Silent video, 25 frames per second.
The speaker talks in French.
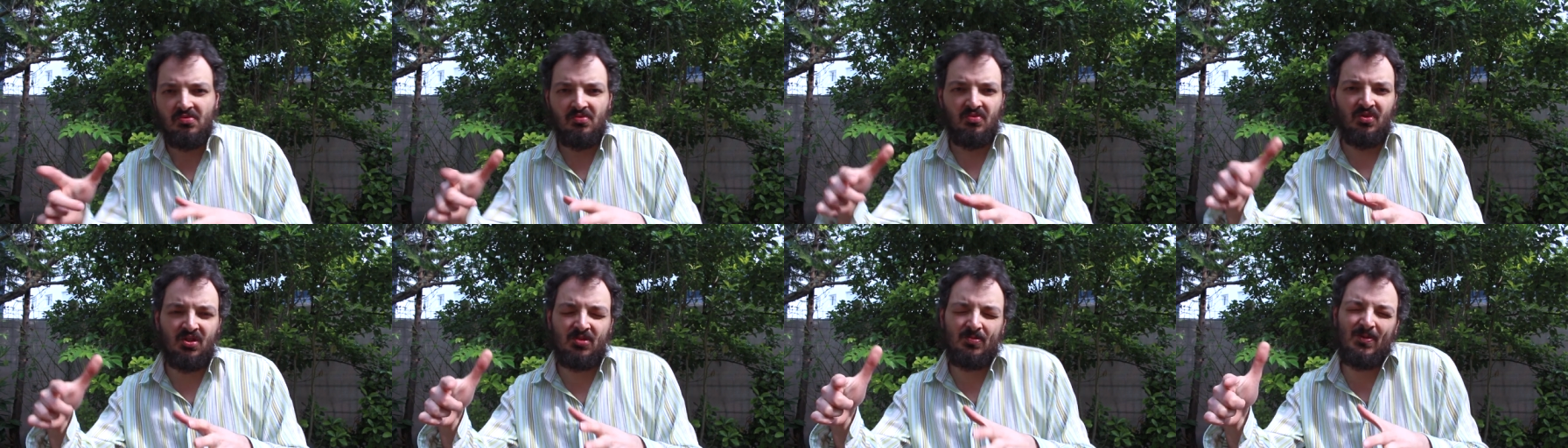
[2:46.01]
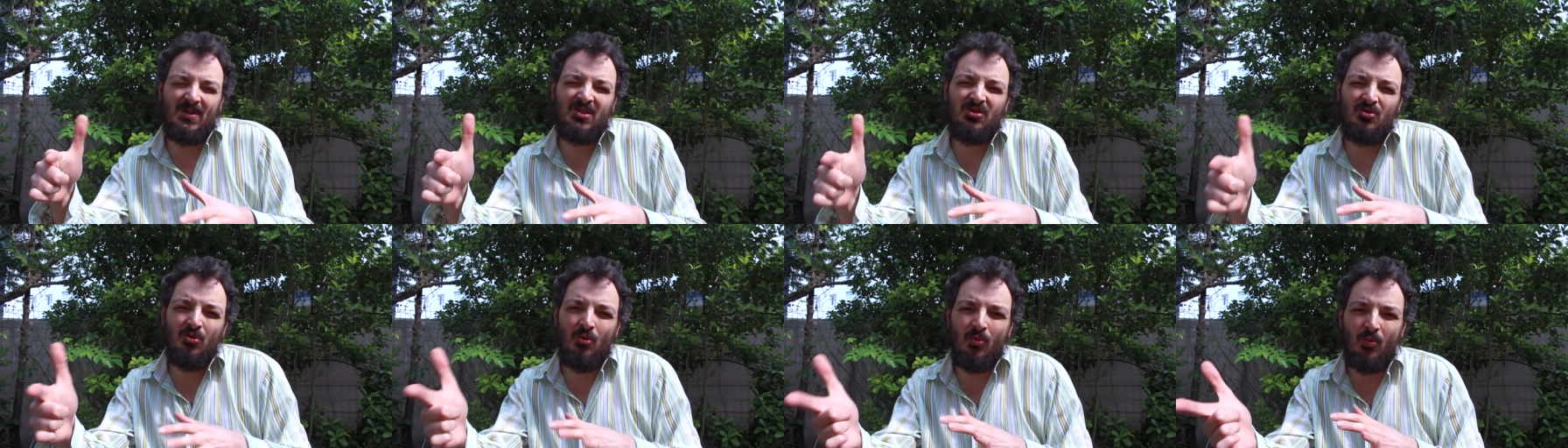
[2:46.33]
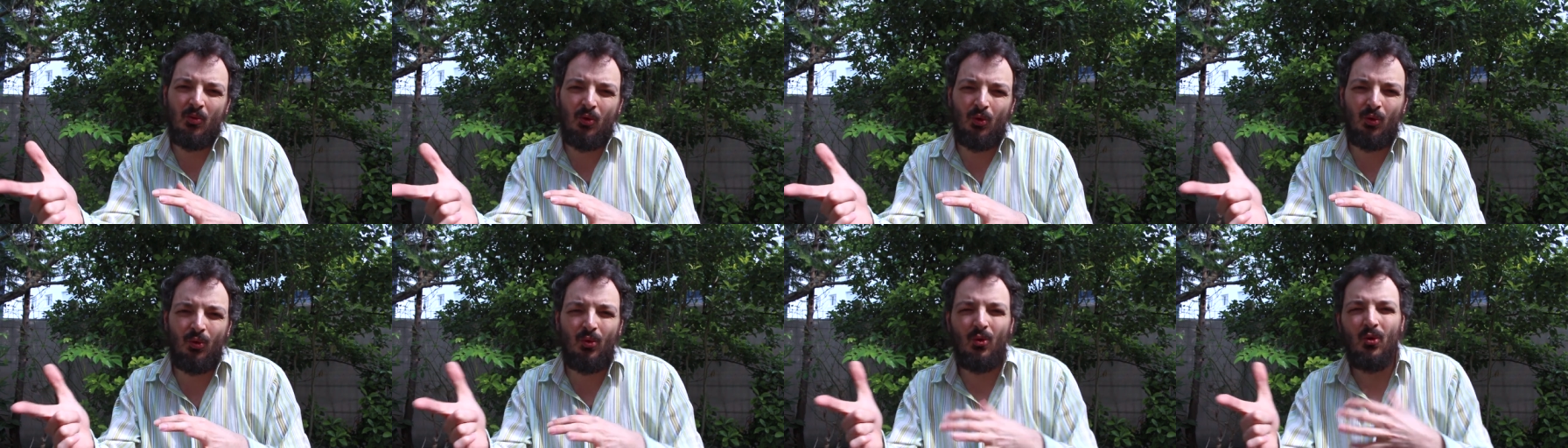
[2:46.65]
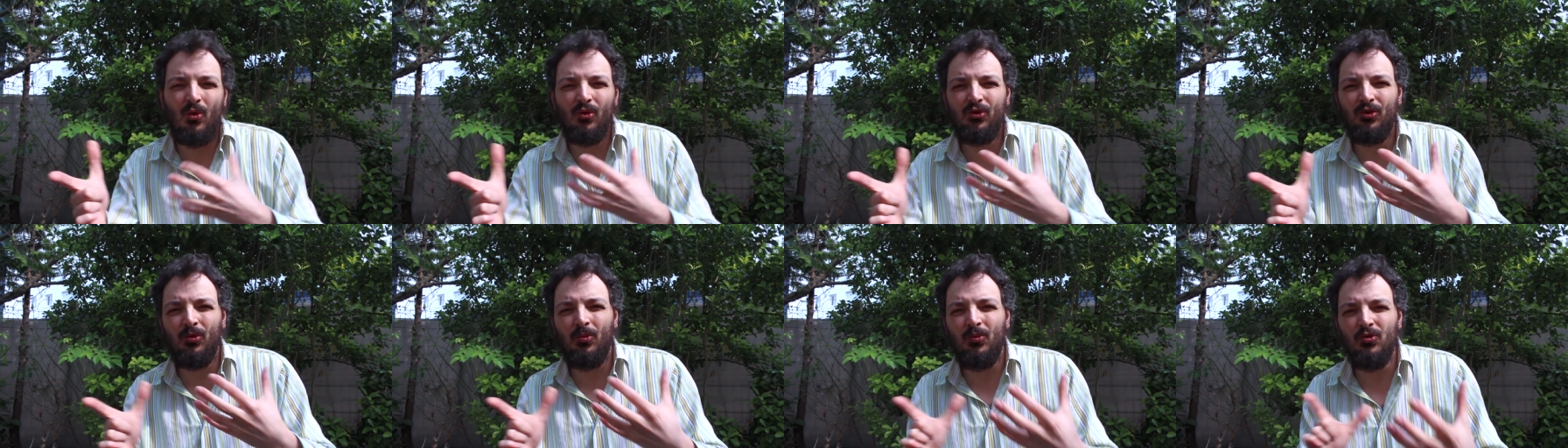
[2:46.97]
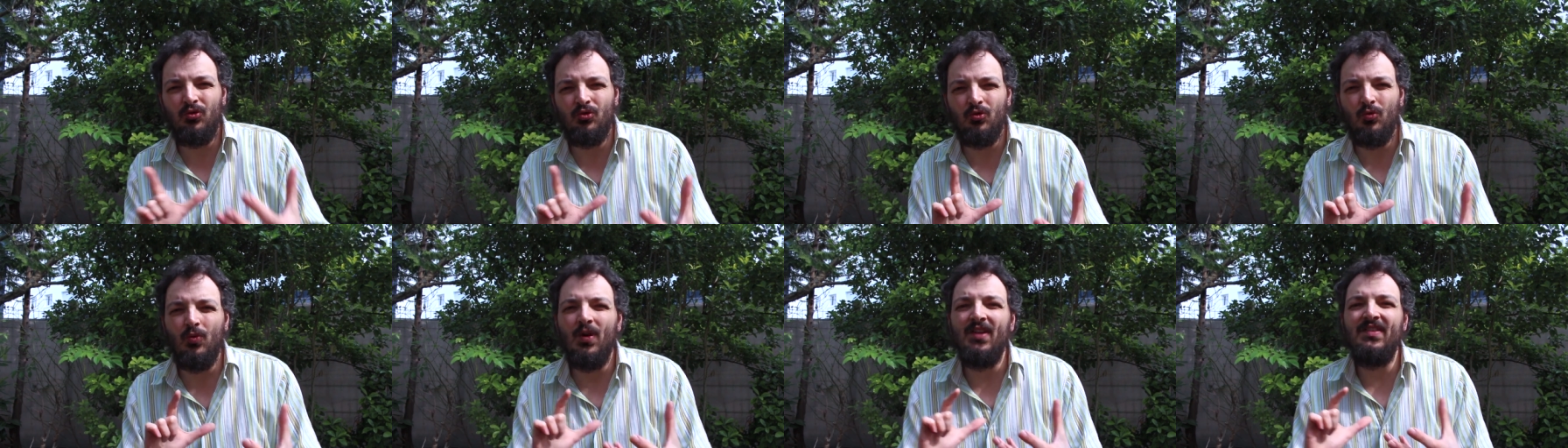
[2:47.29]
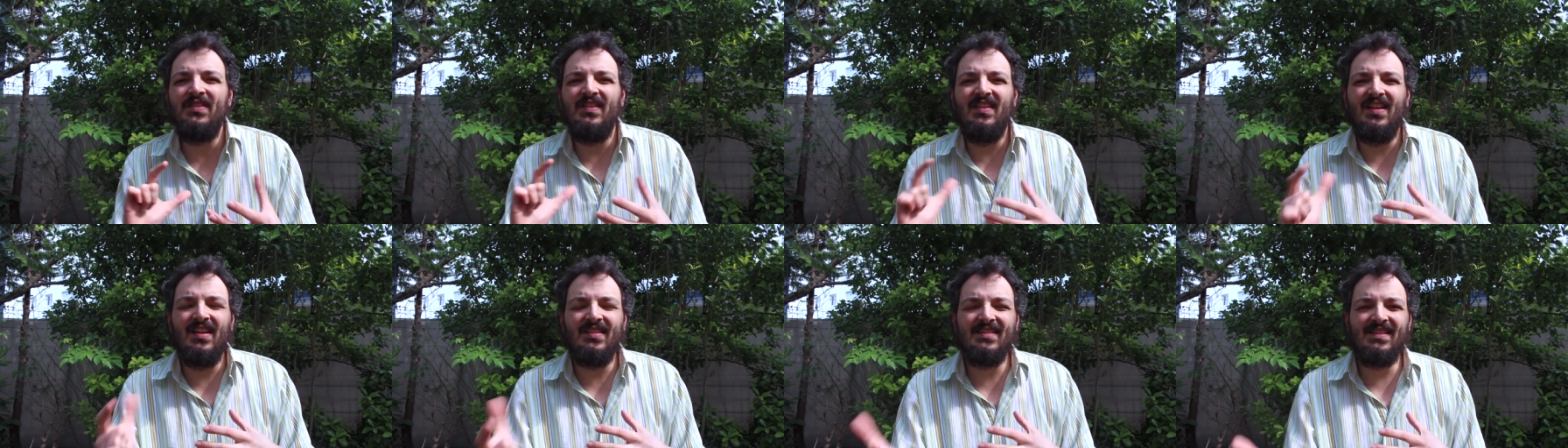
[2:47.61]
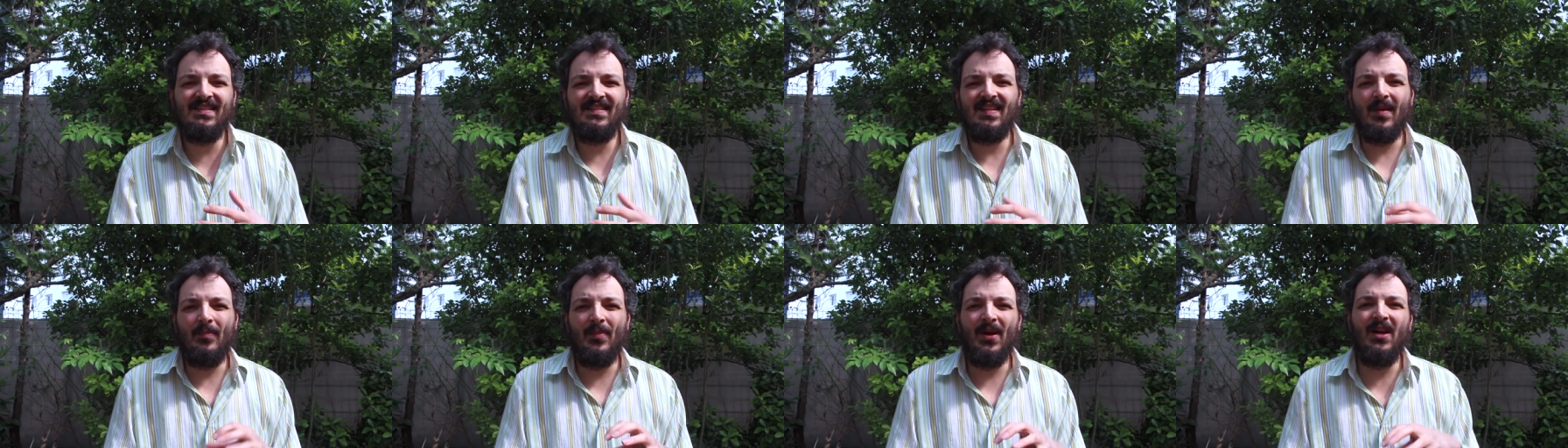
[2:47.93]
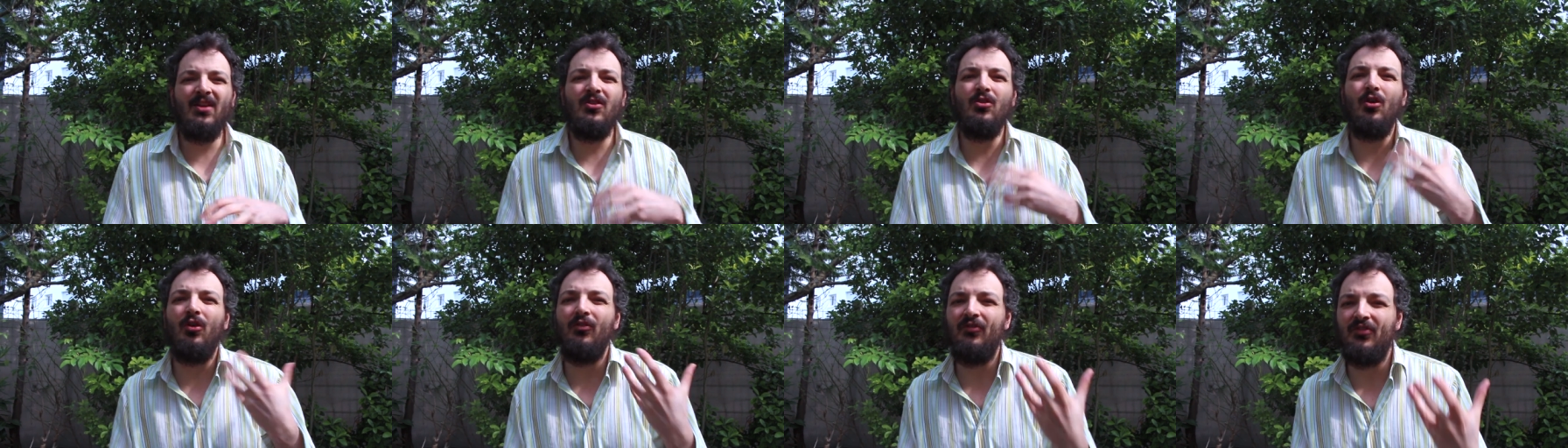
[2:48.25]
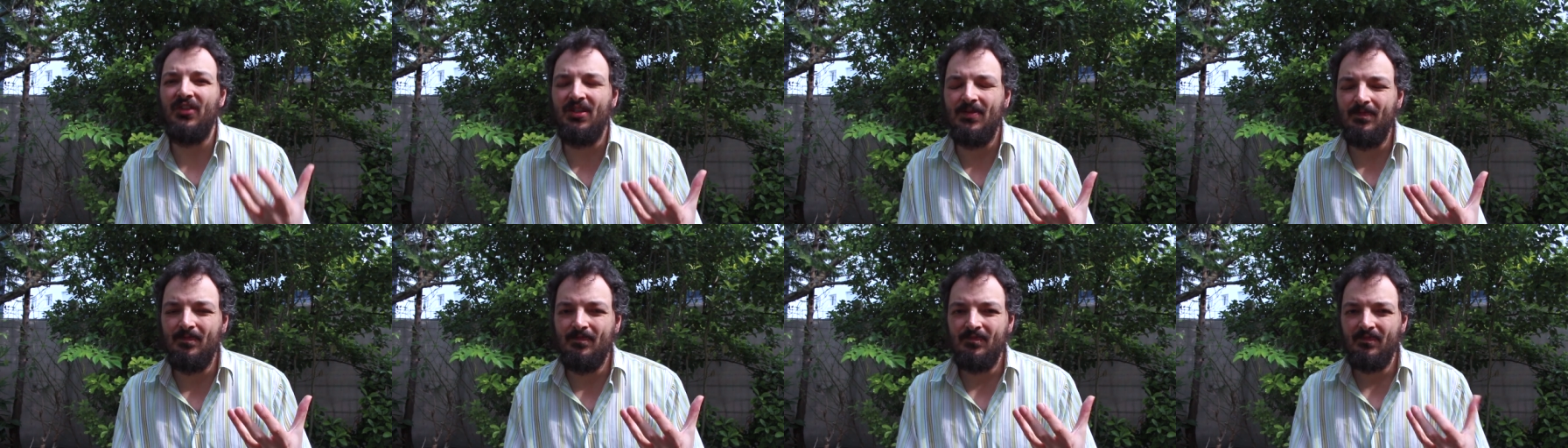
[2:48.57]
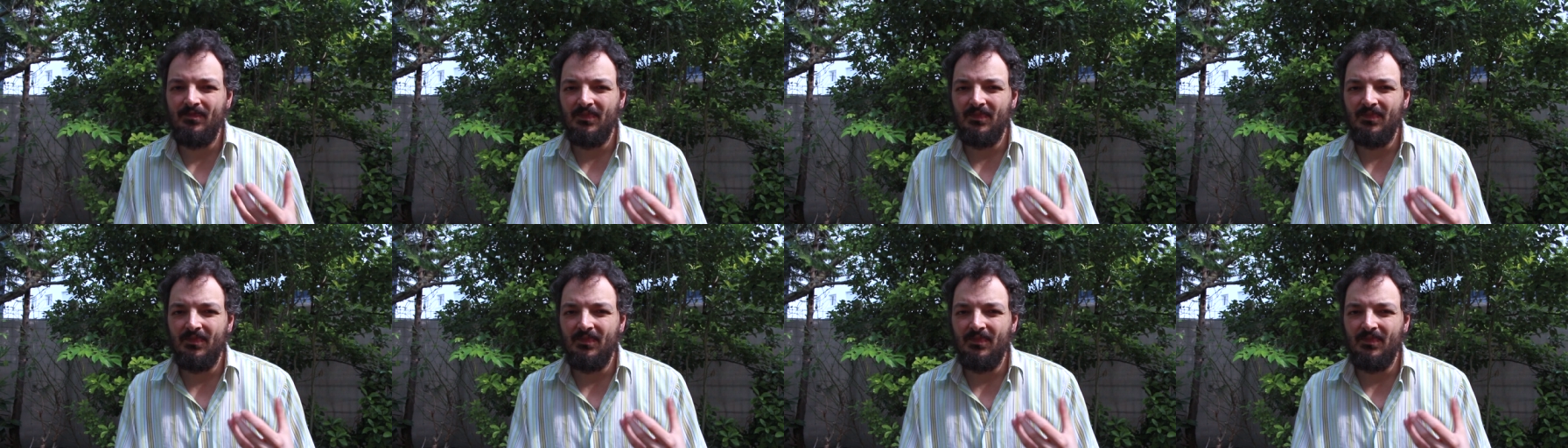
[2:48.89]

une espèce de monstre, plus ou moins déesse, qui s'appelle l'envie.